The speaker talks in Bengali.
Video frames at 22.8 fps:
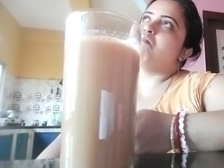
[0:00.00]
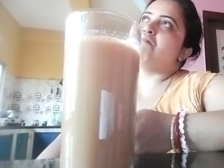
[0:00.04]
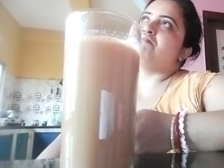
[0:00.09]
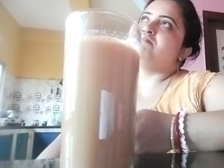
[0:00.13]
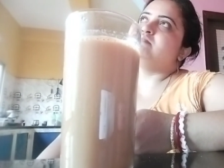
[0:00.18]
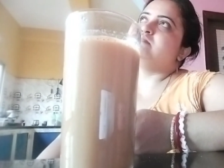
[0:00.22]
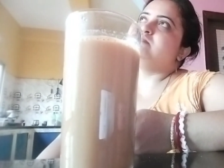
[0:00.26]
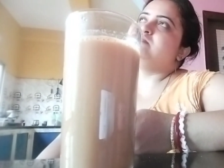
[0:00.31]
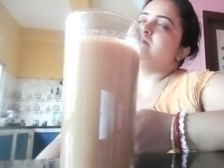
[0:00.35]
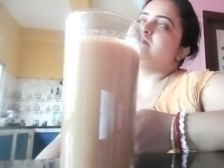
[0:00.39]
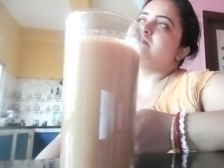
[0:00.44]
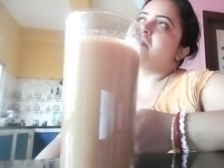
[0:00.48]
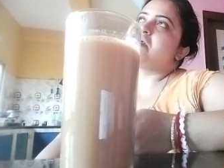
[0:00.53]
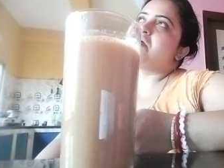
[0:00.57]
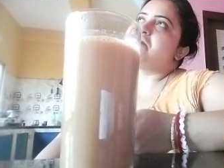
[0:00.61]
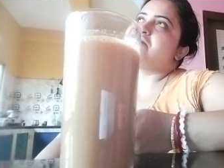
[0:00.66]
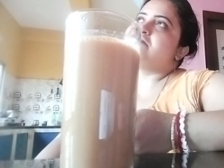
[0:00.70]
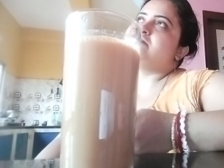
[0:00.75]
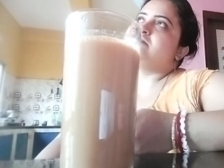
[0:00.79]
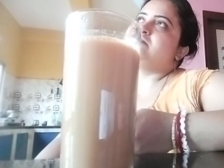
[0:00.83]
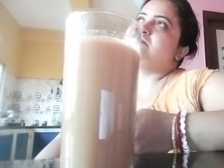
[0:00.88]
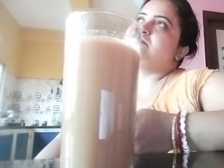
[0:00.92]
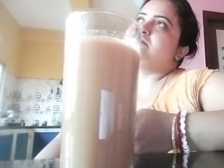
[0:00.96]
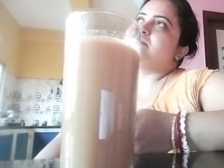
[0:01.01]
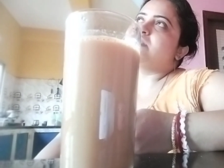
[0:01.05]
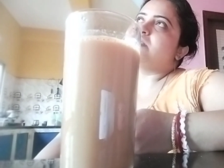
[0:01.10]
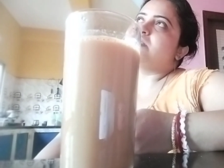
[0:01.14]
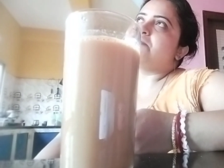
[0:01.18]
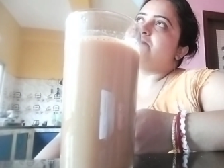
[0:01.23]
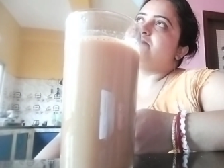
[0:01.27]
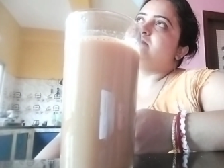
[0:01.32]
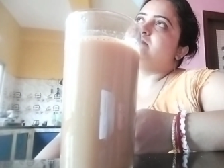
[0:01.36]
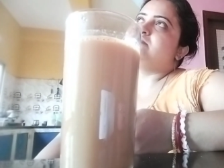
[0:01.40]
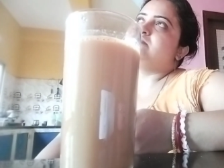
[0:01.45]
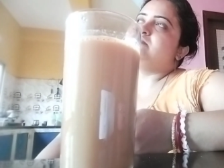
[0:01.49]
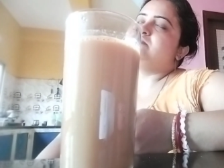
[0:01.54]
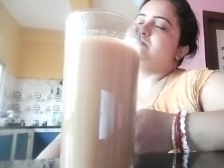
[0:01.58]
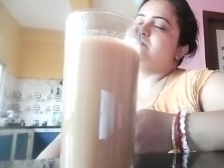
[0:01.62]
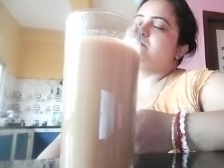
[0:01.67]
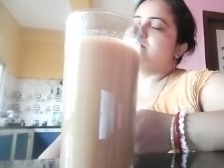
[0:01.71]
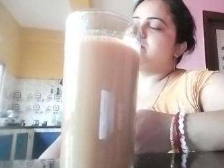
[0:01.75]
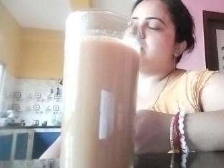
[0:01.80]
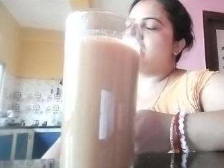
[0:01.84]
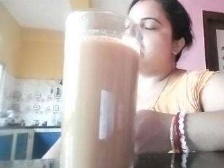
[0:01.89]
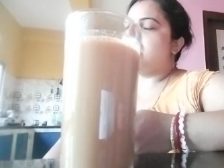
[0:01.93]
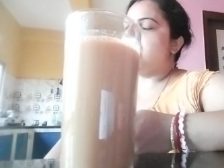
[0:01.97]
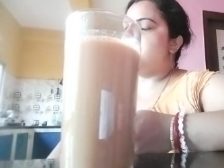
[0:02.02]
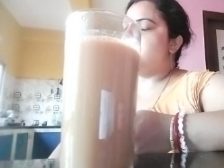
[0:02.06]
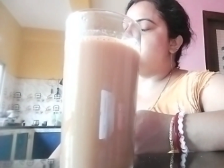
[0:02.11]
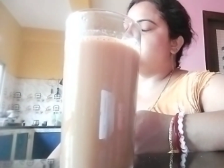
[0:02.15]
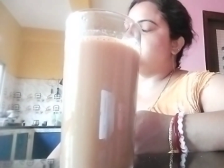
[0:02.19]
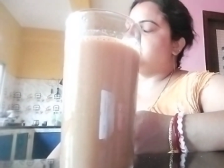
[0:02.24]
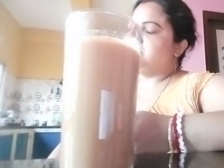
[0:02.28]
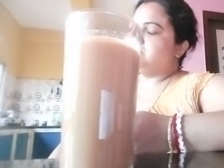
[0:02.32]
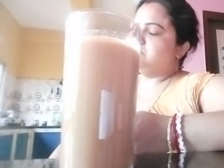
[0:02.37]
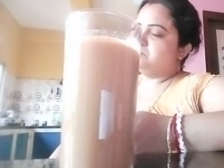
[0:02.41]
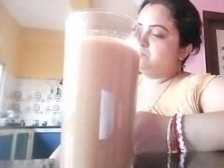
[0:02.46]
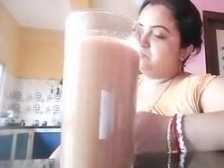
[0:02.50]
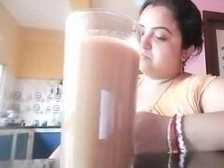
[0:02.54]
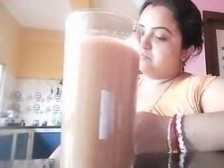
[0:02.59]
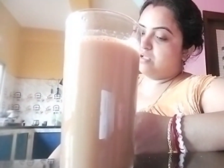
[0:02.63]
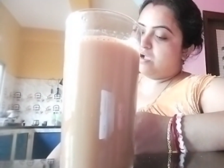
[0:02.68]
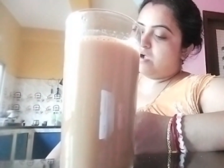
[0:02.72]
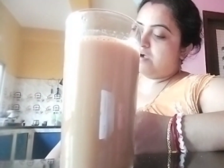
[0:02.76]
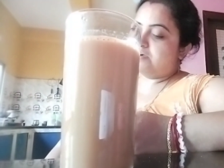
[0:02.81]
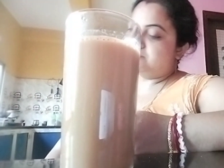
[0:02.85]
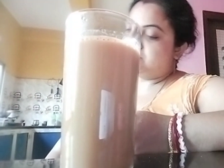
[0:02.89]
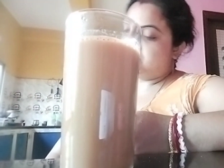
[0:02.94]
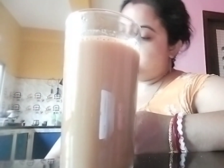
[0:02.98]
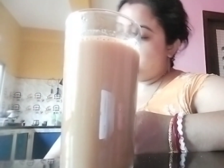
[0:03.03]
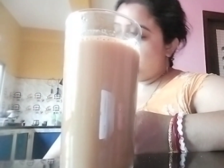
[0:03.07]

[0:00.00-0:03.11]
মানে মুখ হাত পা ধুয়ে খাইয়ে ঠাইয়ে তারপর একটু এসিটা চালিয়ে ওকে